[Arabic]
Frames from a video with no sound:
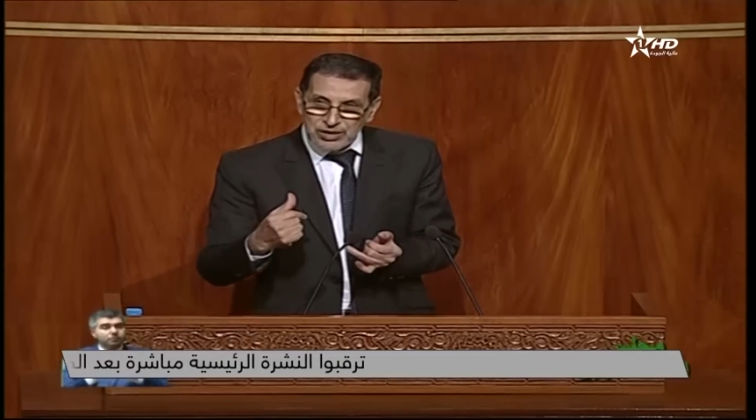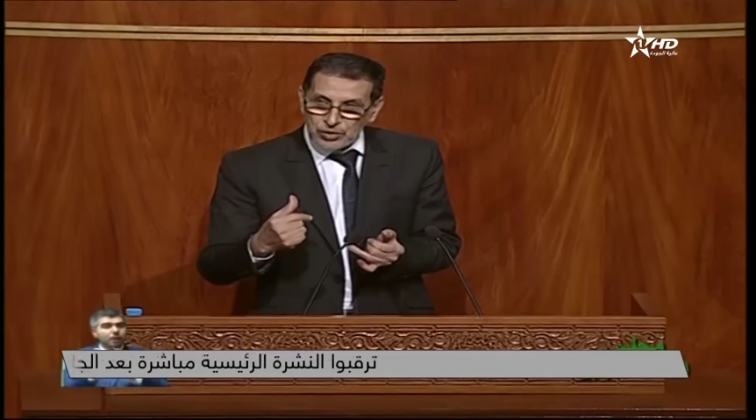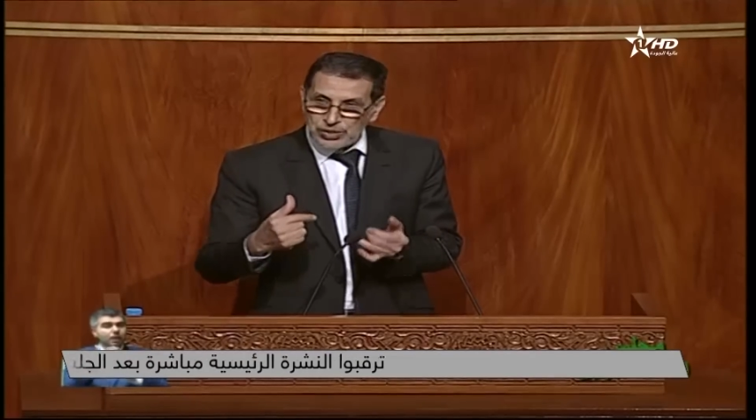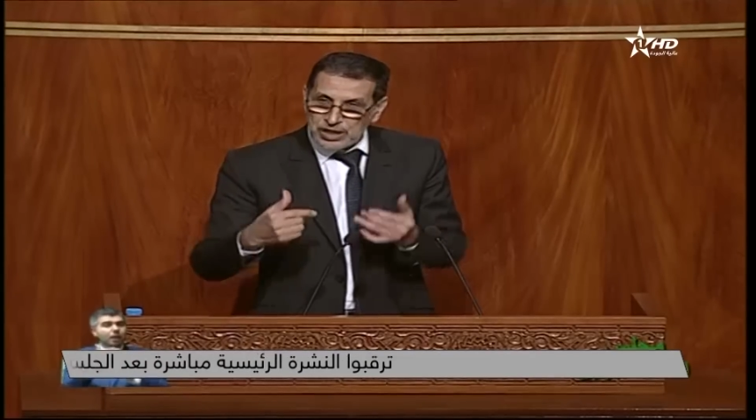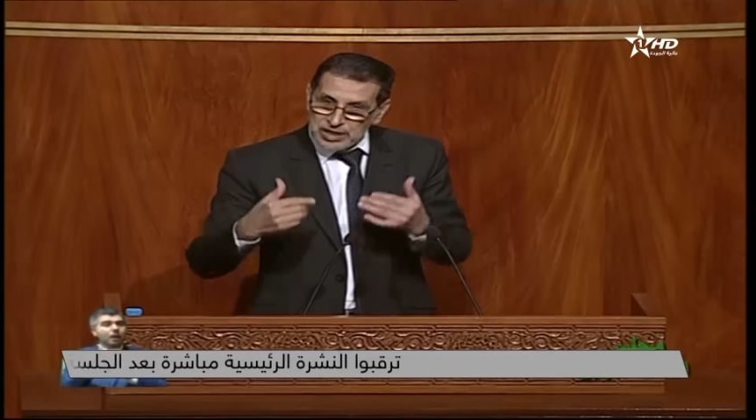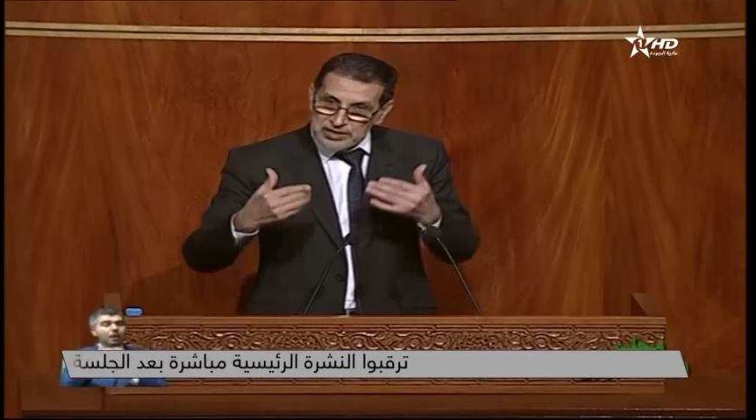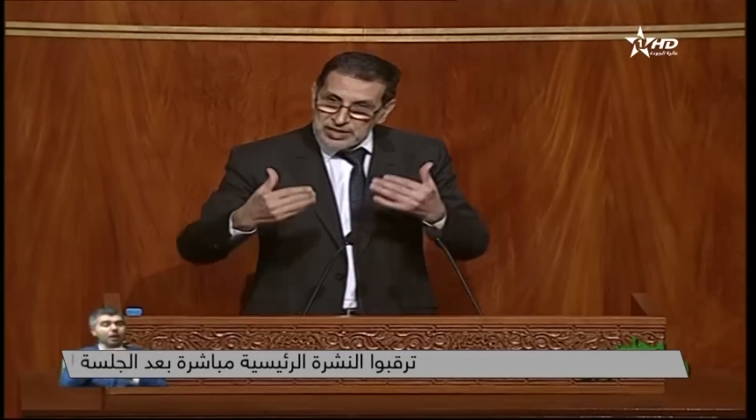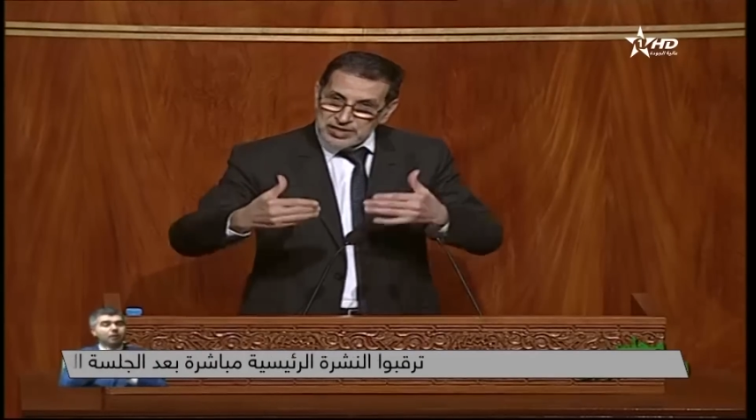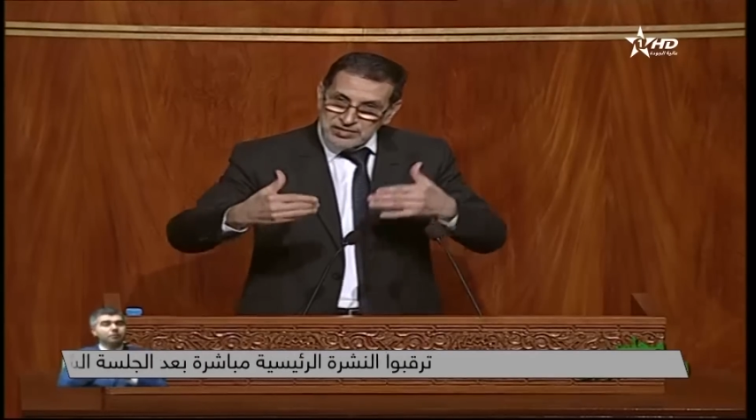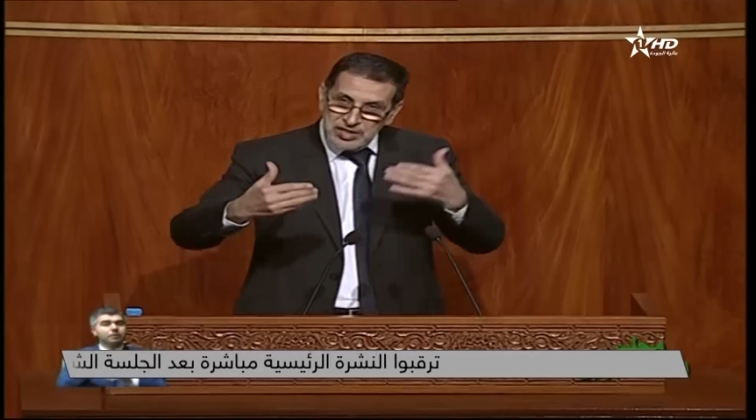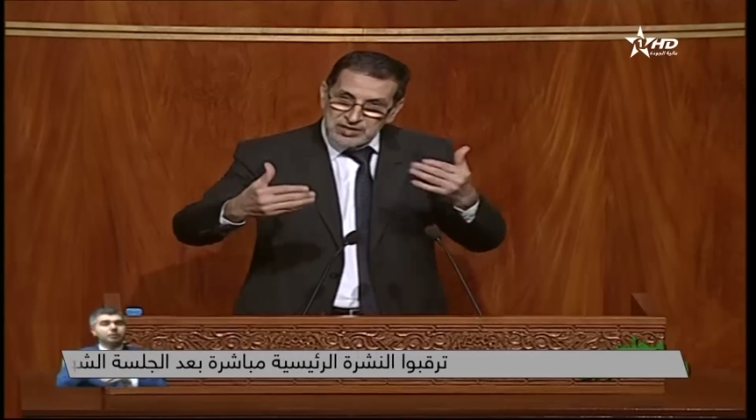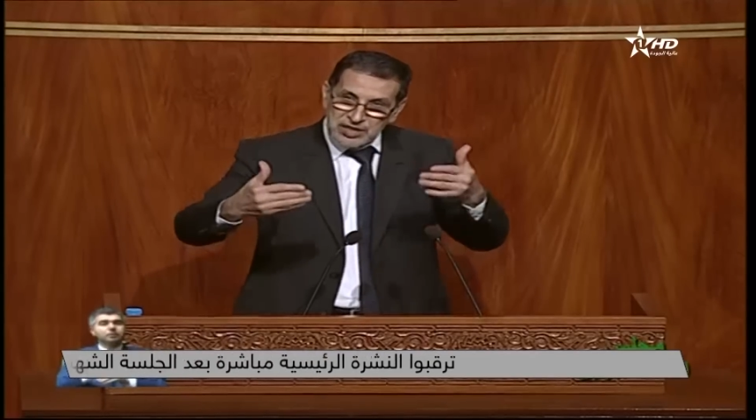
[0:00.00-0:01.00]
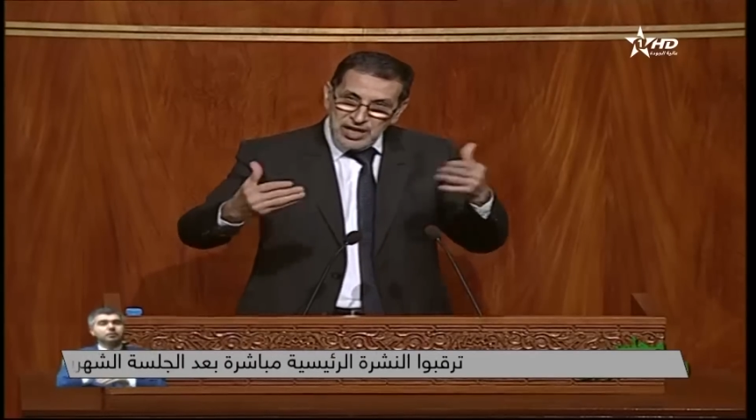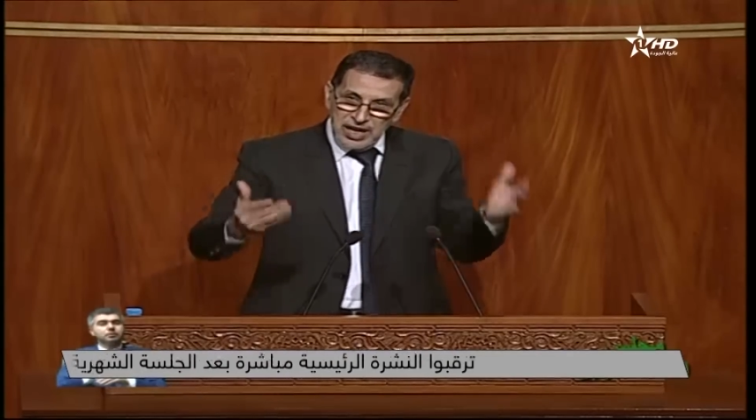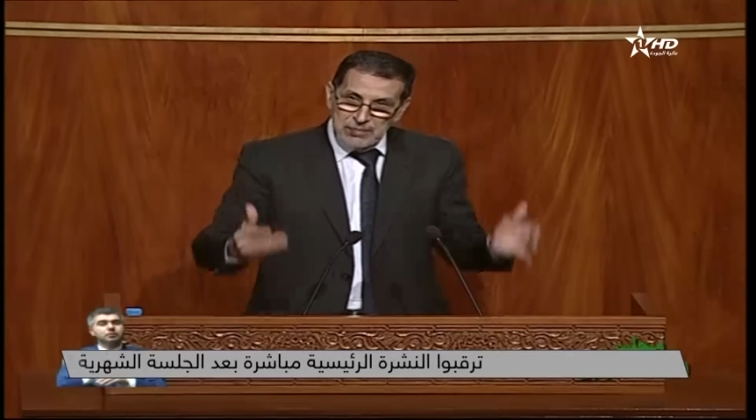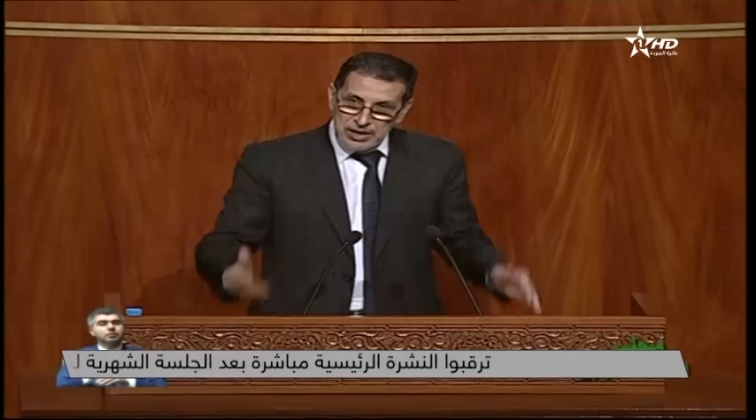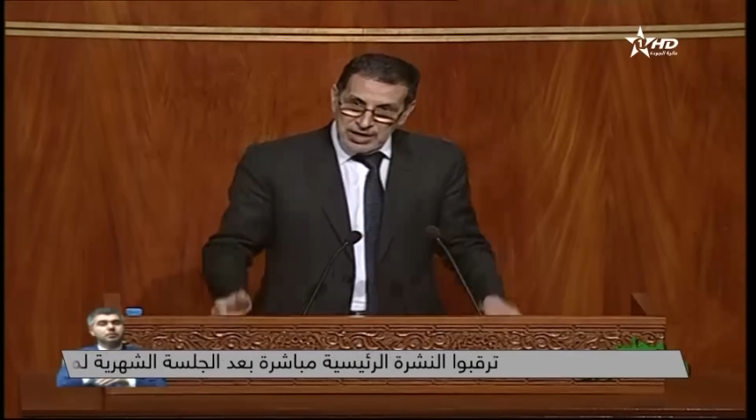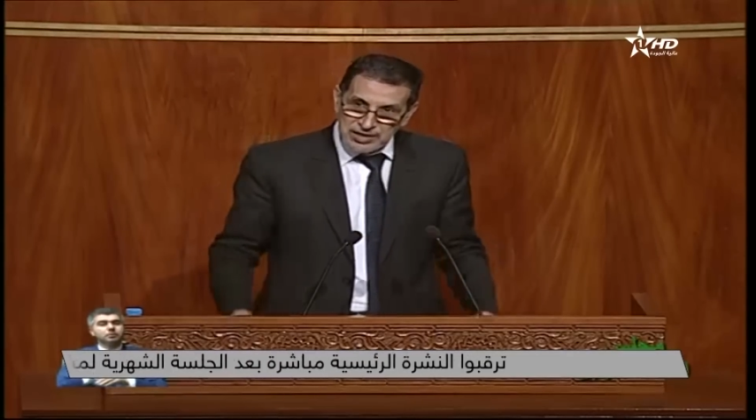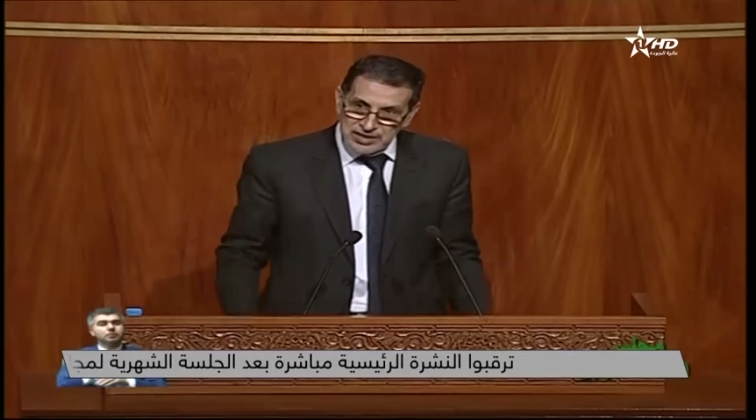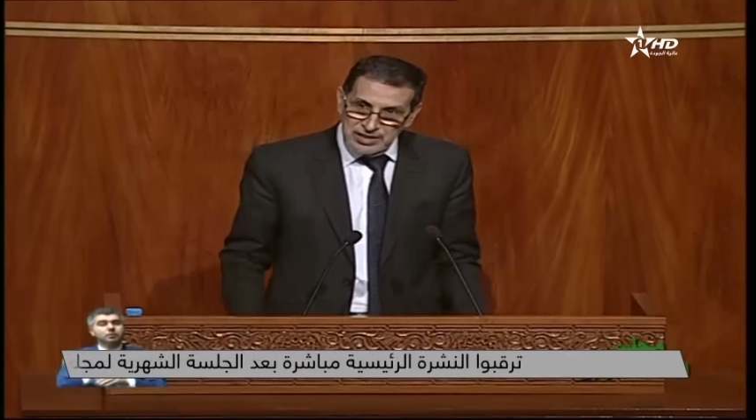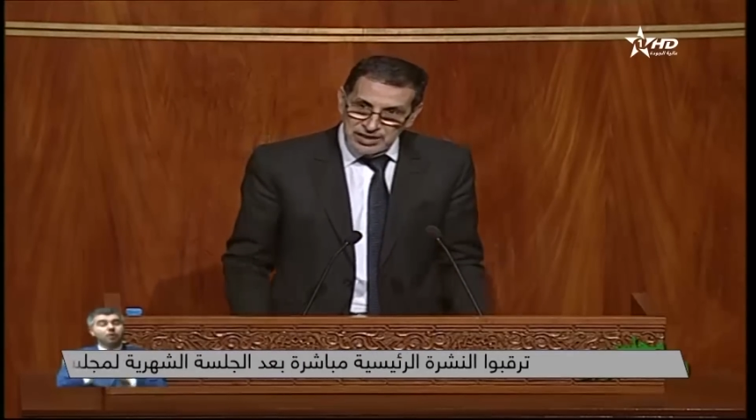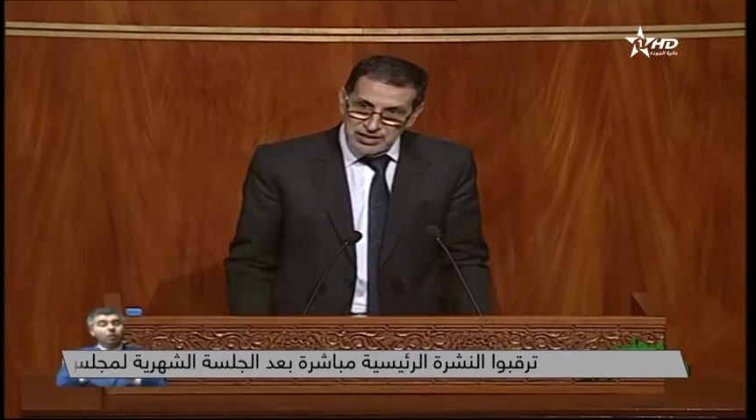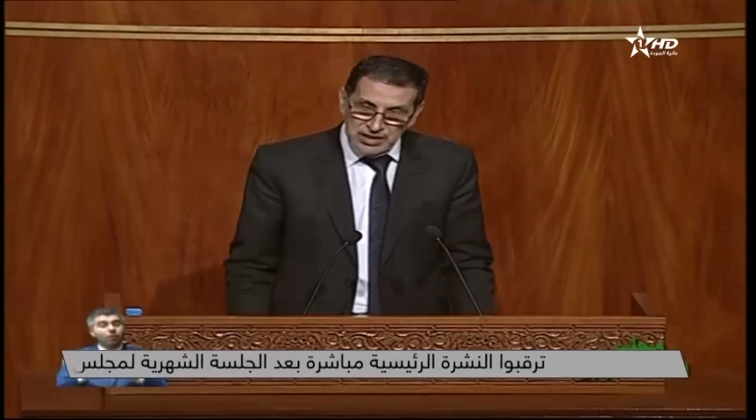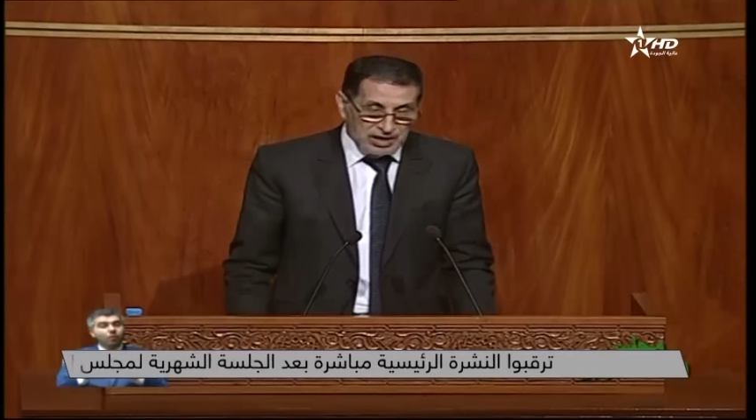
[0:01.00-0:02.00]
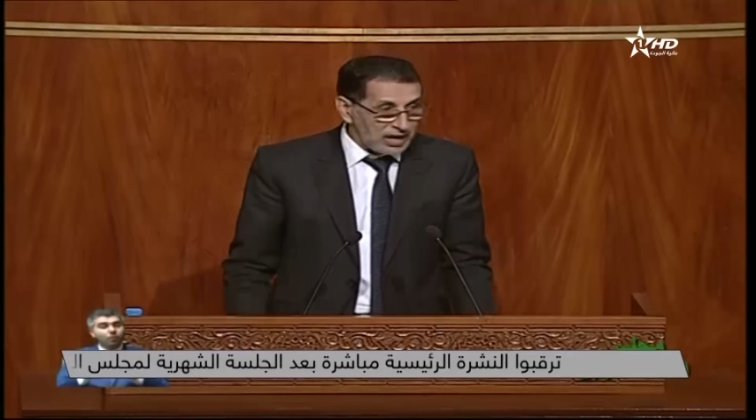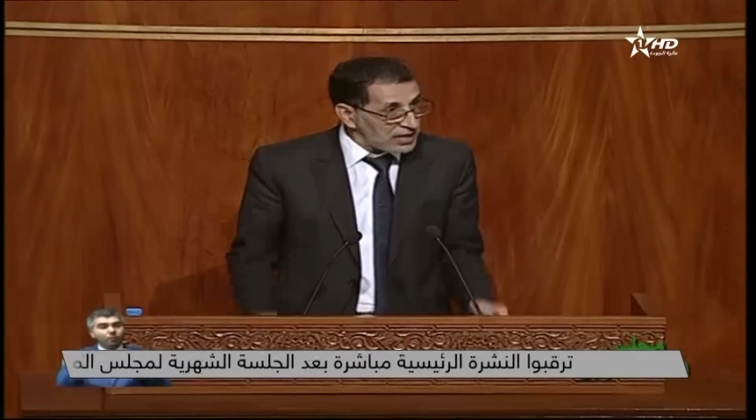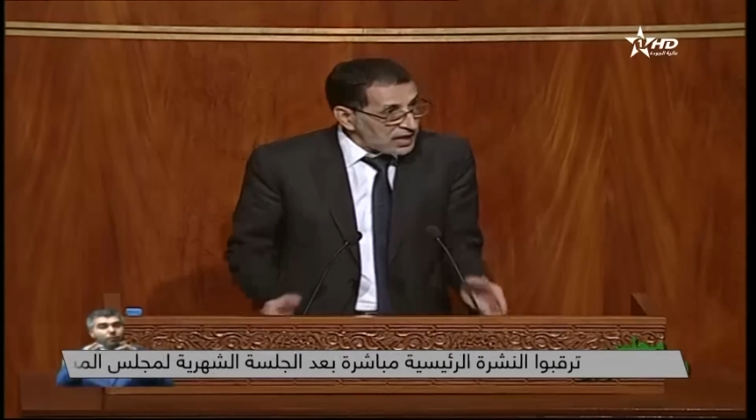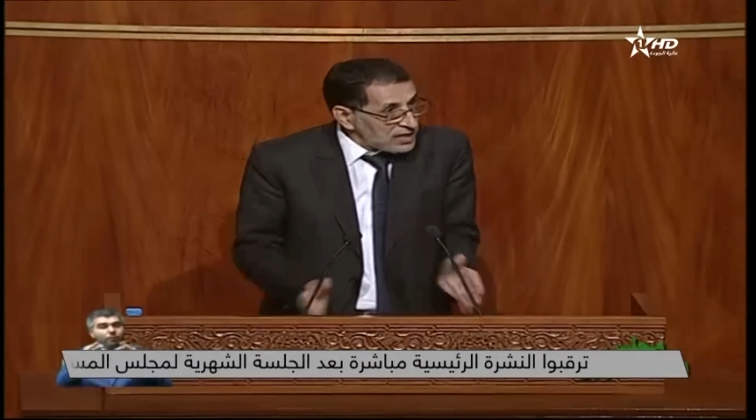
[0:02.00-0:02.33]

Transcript: وهي التي ادت الى العمل الذي نرى